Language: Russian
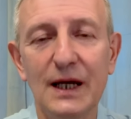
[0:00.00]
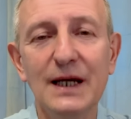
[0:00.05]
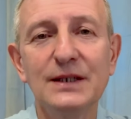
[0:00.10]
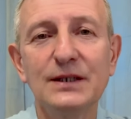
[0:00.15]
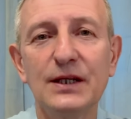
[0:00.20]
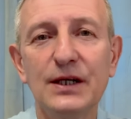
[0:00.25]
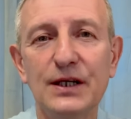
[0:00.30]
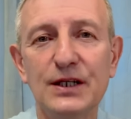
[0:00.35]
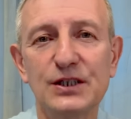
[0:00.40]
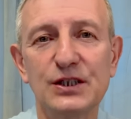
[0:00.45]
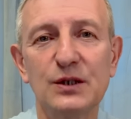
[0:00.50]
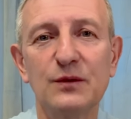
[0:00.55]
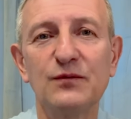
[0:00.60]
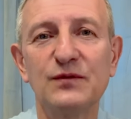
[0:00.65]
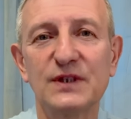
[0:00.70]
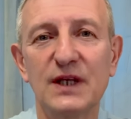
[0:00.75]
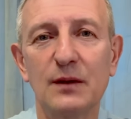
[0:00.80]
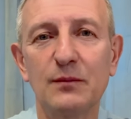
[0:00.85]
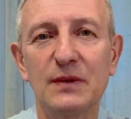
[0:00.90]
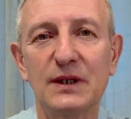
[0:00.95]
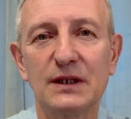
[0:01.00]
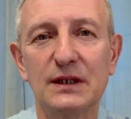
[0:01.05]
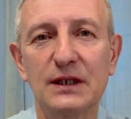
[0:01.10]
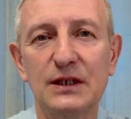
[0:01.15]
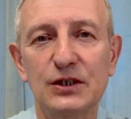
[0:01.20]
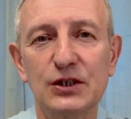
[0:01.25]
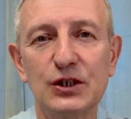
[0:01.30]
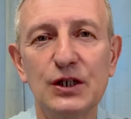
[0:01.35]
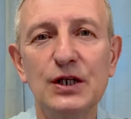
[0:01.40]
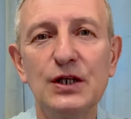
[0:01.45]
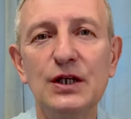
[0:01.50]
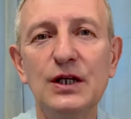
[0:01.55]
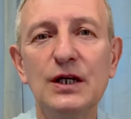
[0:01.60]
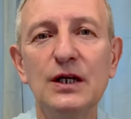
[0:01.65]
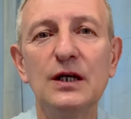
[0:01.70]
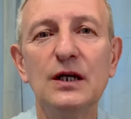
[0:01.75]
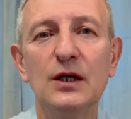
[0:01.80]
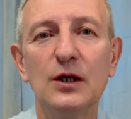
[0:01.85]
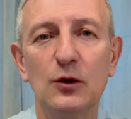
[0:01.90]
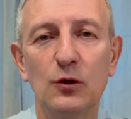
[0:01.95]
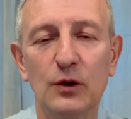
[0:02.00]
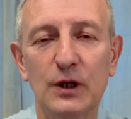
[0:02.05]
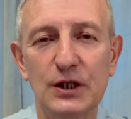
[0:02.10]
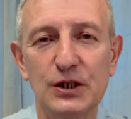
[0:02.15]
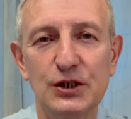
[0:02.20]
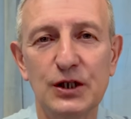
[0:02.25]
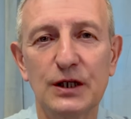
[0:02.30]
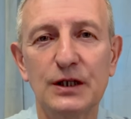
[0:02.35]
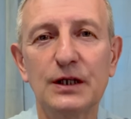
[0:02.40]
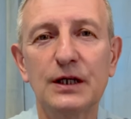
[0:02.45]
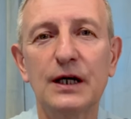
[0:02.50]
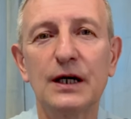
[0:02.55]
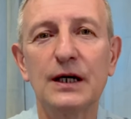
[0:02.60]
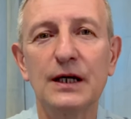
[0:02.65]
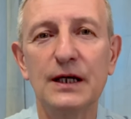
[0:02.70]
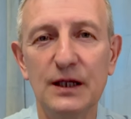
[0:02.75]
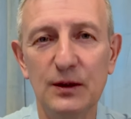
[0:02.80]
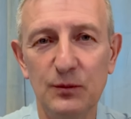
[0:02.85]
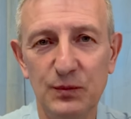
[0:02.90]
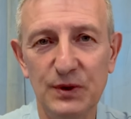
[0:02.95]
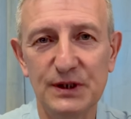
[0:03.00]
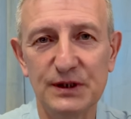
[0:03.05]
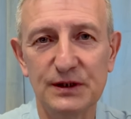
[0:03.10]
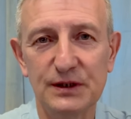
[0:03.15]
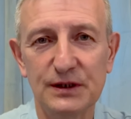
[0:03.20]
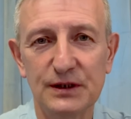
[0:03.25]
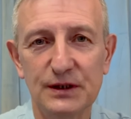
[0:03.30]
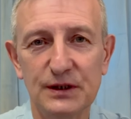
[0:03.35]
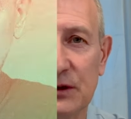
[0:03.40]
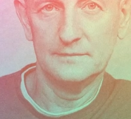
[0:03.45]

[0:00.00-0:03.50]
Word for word: Это режим взаимоотношений Лукашенко и бизнеса.